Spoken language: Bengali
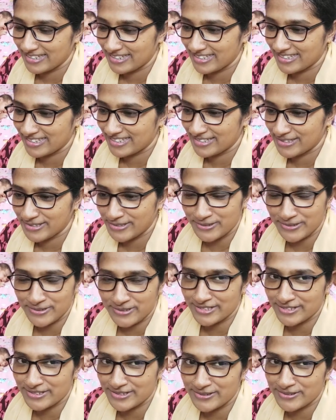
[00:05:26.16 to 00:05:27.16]
এটার জন্য
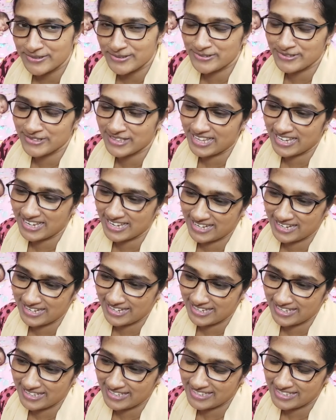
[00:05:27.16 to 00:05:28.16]
আসলে ওষুধ লেখেন
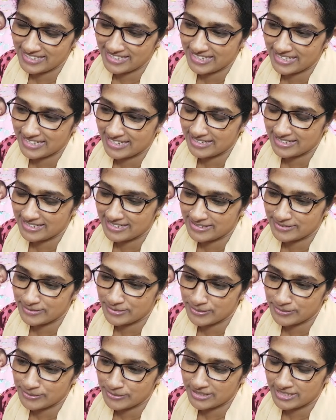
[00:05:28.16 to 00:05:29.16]
নাই
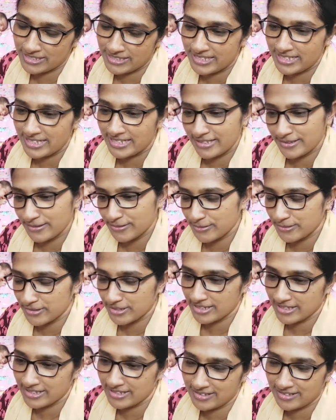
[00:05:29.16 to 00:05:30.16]
উনি বললেন যে এটা
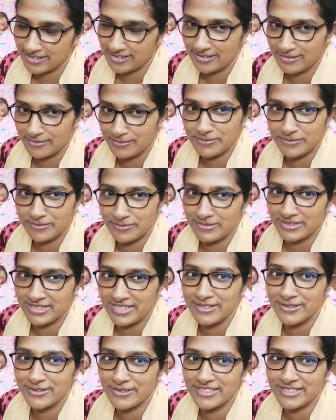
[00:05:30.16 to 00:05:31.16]
করলেই
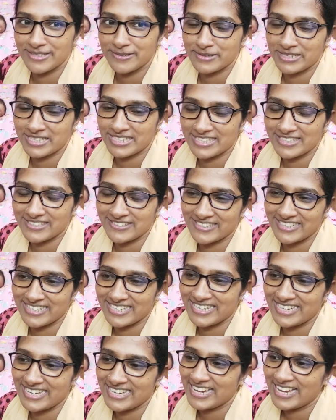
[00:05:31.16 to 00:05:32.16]
ঠিক হয়ে যাবে আশা করি
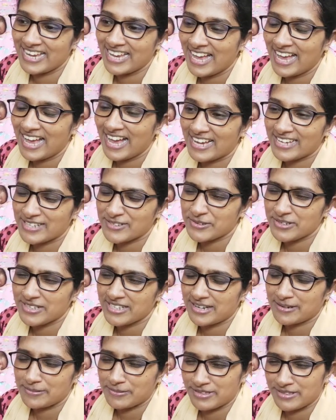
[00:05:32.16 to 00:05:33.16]
আসলে
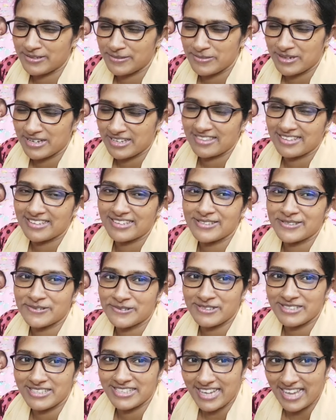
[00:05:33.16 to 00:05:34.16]
আমাদের মাদের
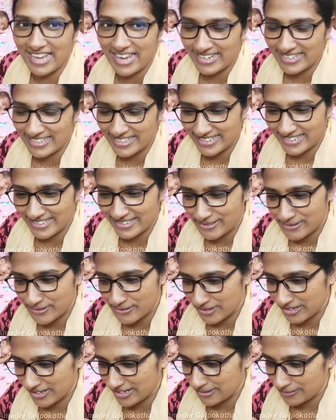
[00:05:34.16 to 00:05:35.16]
সমস্যা একটা কিছু
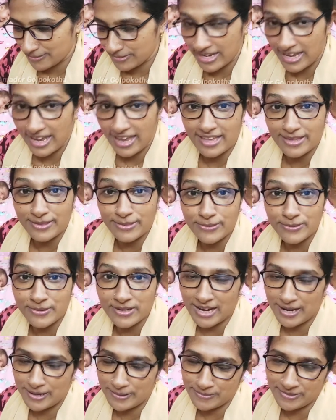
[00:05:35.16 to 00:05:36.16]
হইলে আমরা এত
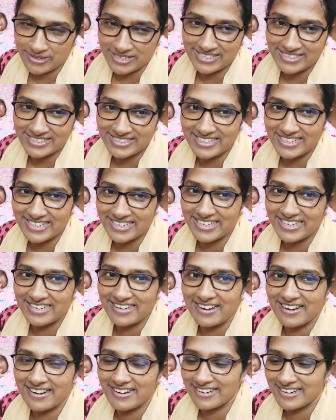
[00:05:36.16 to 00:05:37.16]
ঘাবড়ায় যাই
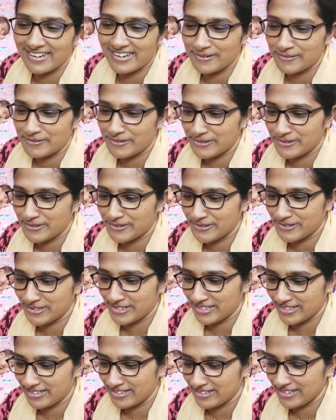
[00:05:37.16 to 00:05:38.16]
আর
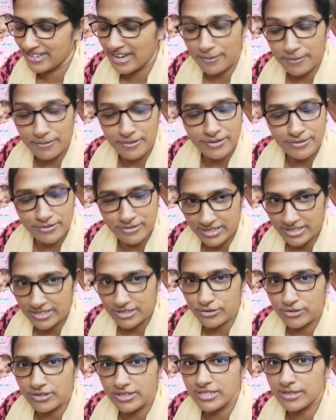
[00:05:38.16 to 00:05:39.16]
ঘাবড়ানোরই ঘাবড়ানোটাই
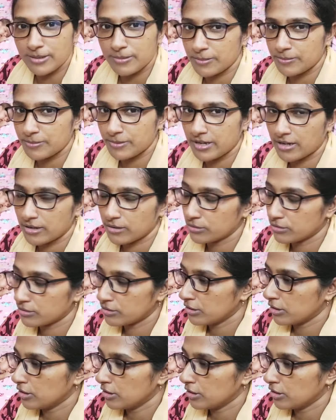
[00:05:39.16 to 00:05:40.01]
আসলে স্বাভাবিক কারণ